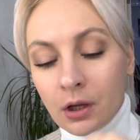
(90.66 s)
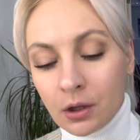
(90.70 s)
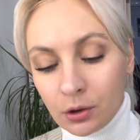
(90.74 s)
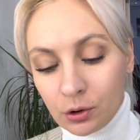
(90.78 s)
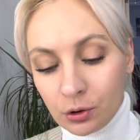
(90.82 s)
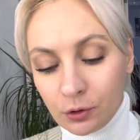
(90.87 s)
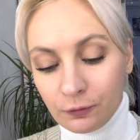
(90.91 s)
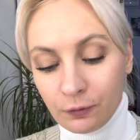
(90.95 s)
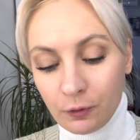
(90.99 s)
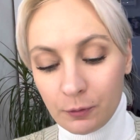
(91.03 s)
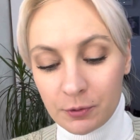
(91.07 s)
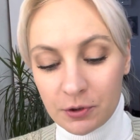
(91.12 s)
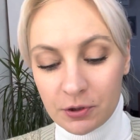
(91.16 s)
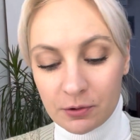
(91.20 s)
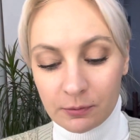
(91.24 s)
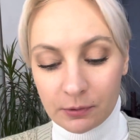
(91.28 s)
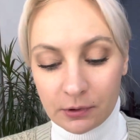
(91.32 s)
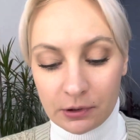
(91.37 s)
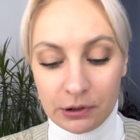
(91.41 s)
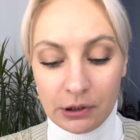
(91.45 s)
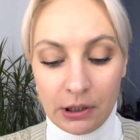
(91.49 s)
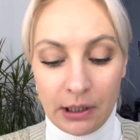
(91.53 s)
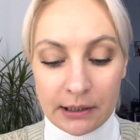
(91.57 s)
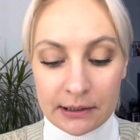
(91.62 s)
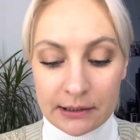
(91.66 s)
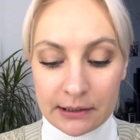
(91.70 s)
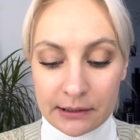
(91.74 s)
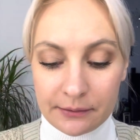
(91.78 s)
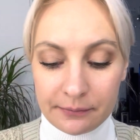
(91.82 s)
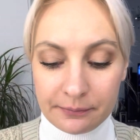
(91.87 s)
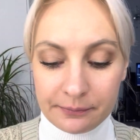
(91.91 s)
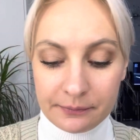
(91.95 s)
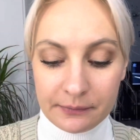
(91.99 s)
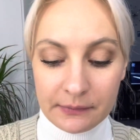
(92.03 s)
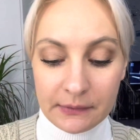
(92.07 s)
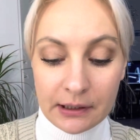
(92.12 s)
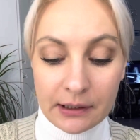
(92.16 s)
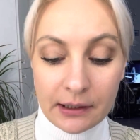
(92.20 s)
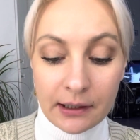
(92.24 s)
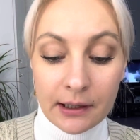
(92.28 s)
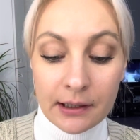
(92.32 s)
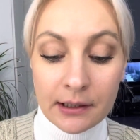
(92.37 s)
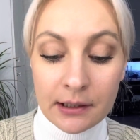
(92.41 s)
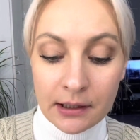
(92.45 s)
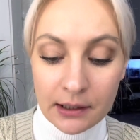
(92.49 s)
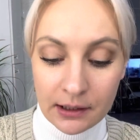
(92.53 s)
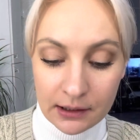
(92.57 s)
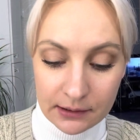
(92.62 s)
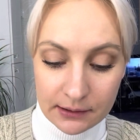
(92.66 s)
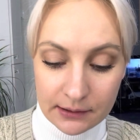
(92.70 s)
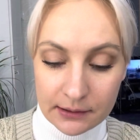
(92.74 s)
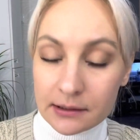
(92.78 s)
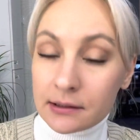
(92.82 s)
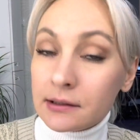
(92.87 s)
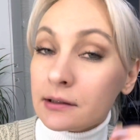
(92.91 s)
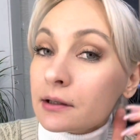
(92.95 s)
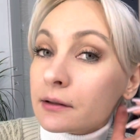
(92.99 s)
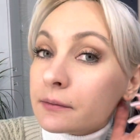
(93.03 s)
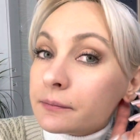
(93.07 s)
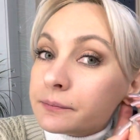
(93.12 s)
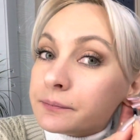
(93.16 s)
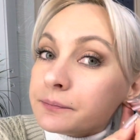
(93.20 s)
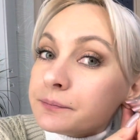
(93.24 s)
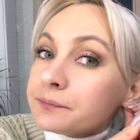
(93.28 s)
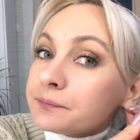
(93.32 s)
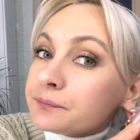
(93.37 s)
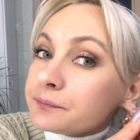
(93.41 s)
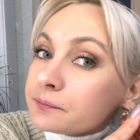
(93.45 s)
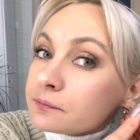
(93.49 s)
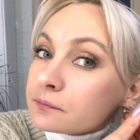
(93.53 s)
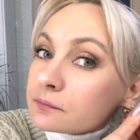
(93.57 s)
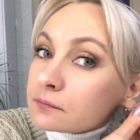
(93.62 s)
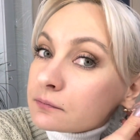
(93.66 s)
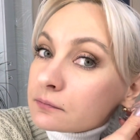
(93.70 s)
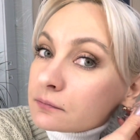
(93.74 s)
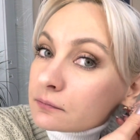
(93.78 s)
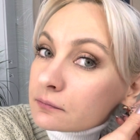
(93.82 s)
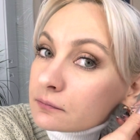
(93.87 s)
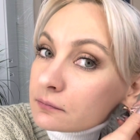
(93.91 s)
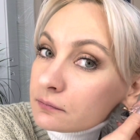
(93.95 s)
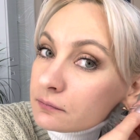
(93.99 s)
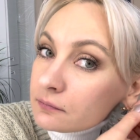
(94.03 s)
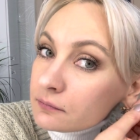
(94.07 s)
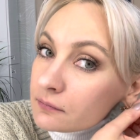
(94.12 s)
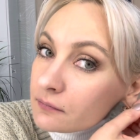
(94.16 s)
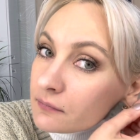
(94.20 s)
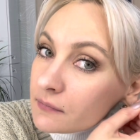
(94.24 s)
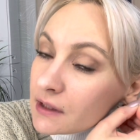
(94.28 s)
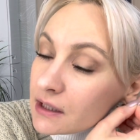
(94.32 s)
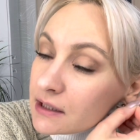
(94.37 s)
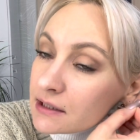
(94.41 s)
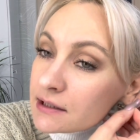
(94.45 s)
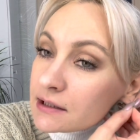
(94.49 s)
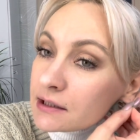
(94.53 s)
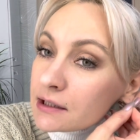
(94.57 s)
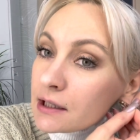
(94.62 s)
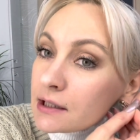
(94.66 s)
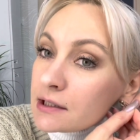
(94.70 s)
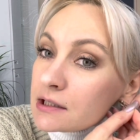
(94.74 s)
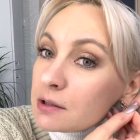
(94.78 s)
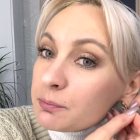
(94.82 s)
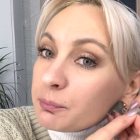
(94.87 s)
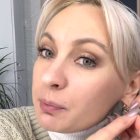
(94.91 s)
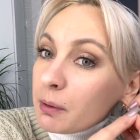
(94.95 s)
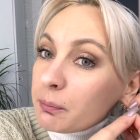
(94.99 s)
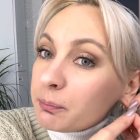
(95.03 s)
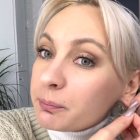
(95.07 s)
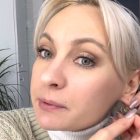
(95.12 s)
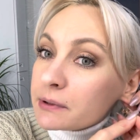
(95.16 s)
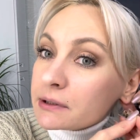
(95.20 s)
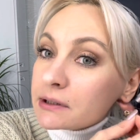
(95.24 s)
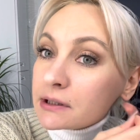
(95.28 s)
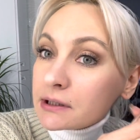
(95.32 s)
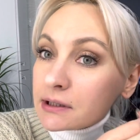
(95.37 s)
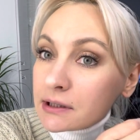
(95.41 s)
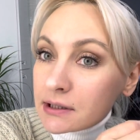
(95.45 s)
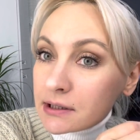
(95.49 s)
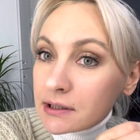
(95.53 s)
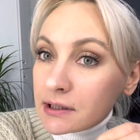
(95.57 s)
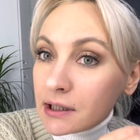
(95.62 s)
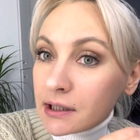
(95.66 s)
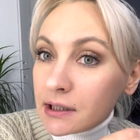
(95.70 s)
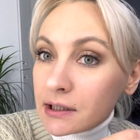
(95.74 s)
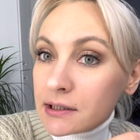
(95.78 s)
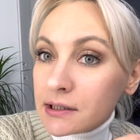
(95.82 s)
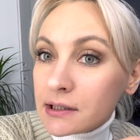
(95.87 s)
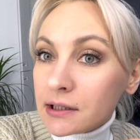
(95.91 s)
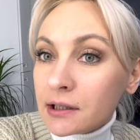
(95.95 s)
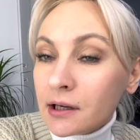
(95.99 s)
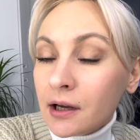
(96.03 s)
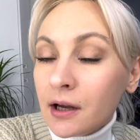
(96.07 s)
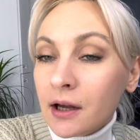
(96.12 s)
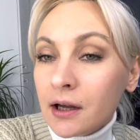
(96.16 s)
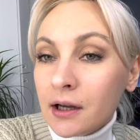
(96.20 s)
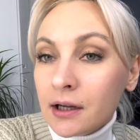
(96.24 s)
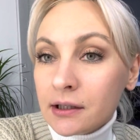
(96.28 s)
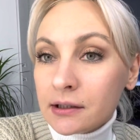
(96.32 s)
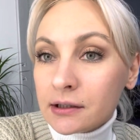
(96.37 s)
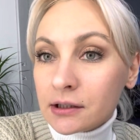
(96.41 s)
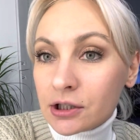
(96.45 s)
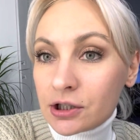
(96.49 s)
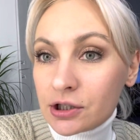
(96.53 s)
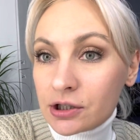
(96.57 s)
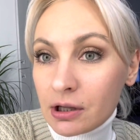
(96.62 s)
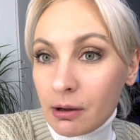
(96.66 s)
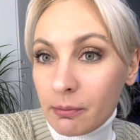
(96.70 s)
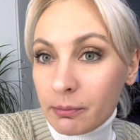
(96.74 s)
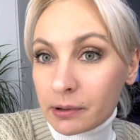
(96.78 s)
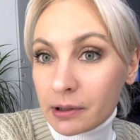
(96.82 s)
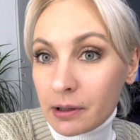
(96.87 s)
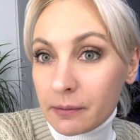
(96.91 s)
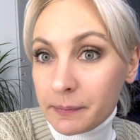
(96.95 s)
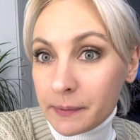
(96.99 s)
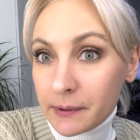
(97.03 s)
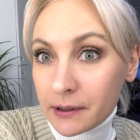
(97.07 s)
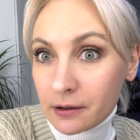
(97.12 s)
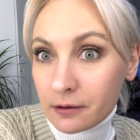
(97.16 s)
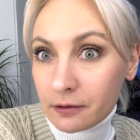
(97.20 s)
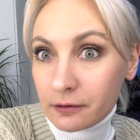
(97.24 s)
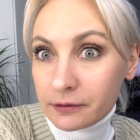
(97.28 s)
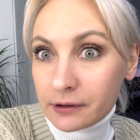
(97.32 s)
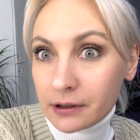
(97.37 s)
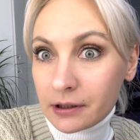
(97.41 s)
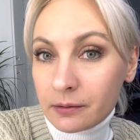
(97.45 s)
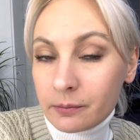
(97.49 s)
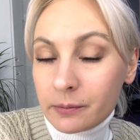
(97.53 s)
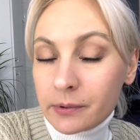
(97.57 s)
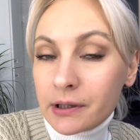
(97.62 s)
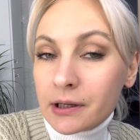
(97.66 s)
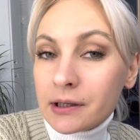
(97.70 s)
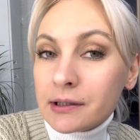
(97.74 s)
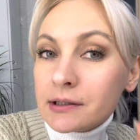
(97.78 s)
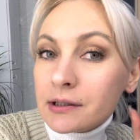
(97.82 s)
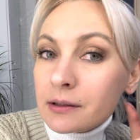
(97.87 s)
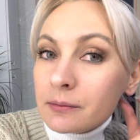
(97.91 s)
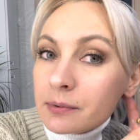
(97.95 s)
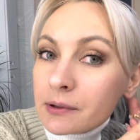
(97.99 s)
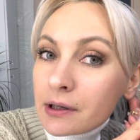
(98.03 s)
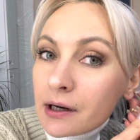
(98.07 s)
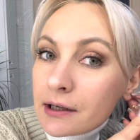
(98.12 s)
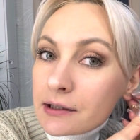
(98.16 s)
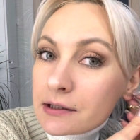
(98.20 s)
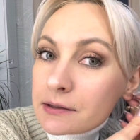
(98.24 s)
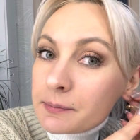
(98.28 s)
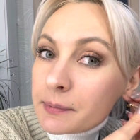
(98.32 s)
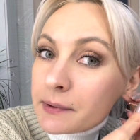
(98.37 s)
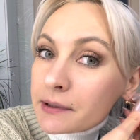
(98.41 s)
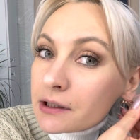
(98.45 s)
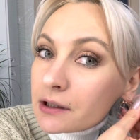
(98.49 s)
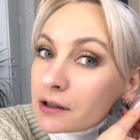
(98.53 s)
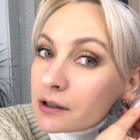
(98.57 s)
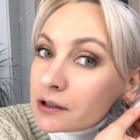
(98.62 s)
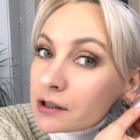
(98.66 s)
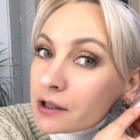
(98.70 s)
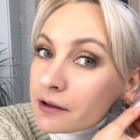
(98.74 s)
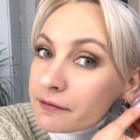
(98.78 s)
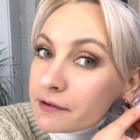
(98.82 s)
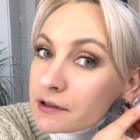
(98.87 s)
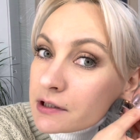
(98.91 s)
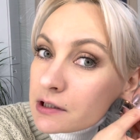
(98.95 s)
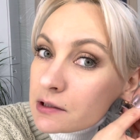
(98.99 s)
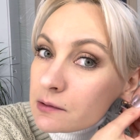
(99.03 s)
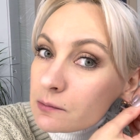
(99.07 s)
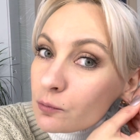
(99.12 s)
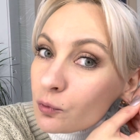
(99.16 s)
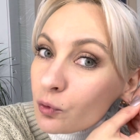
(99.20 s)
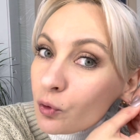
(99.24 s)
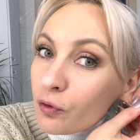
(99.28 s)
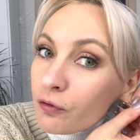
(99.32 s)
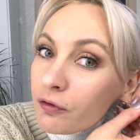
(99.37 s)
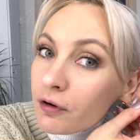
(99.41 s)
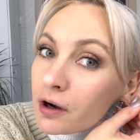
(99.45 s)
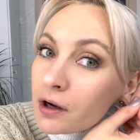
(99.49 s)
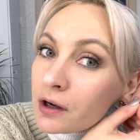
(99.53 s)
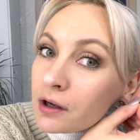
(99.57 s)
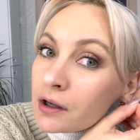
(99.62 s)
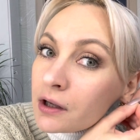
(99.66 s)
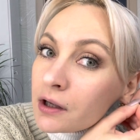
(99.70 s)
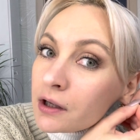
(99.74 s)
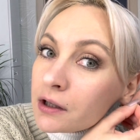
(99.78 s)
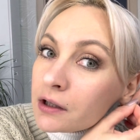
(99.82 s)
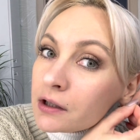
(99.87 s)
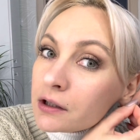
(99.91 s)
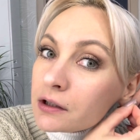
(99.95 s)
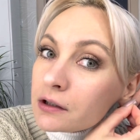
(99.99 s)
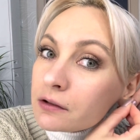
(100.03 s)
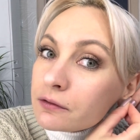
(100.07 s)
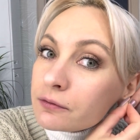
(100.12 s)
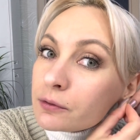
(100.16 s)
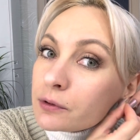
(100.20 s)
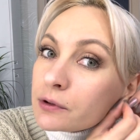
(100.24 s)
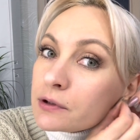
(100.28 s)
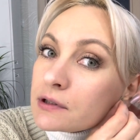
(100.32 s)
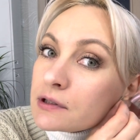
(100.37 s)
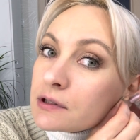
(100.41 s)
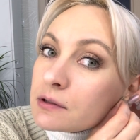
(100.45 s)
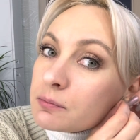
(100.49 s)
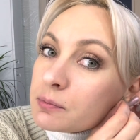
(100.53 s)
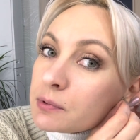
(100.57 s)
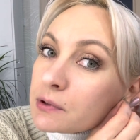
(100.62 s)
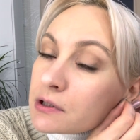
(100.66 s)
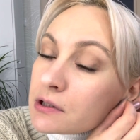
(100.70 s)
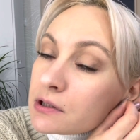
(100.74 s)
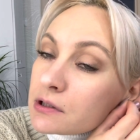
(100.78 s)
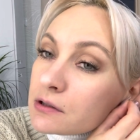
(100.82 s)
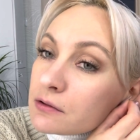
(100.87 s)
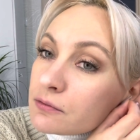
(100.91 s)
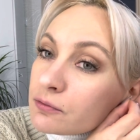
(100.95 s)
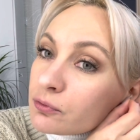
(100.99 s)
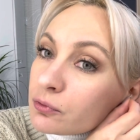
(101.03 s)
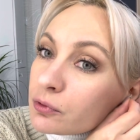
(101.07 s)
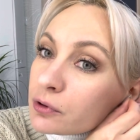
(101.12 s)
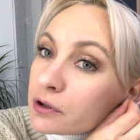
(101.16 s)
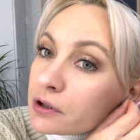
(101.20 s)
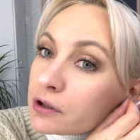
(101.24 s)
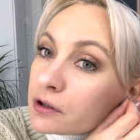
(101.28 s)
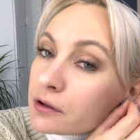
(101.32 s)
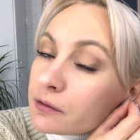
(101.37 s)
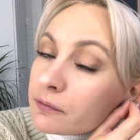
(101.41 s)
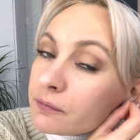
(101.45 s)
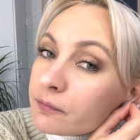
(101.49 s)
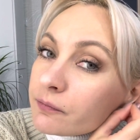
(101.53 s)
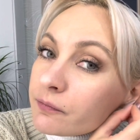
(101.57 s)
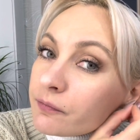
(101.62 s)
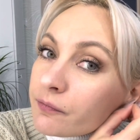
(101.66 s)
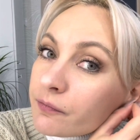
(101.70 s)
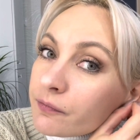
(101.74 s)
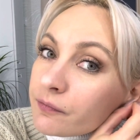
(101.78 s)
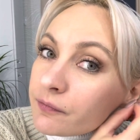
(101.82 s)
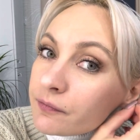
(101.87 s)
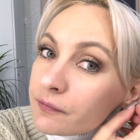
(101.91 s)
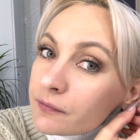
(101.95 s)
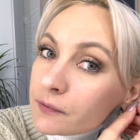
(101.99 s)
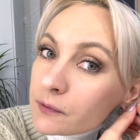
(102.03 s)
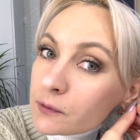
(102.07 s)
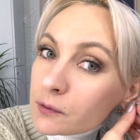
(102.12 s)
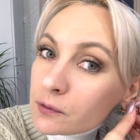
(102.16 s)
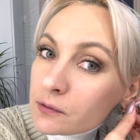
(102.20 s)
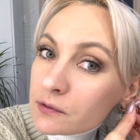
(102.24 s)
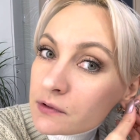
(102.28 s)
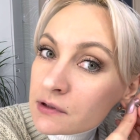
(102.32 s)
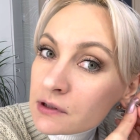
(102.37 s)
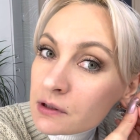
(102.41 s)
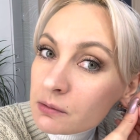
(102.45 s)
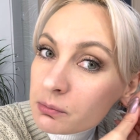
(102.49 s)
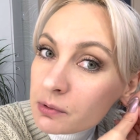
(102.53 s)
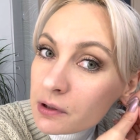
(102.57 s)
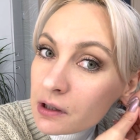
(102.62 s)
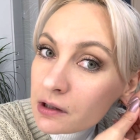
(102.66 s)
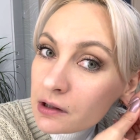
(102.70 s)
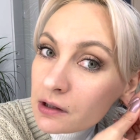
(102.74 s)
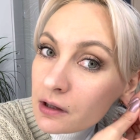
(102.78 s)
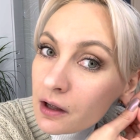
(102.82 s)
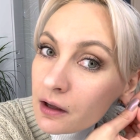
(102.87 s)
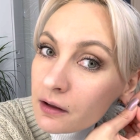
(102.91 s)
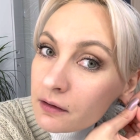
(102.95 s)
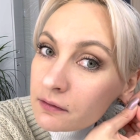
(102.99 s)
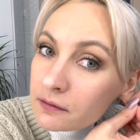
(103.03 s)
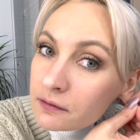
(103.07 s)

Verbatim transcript: Ну, в общем, класс. Наконец-то. С третьей попытки, знаете, должна была 1 ноября забрать, поехала 8 и вот теперь сегодня. Ну, забрала.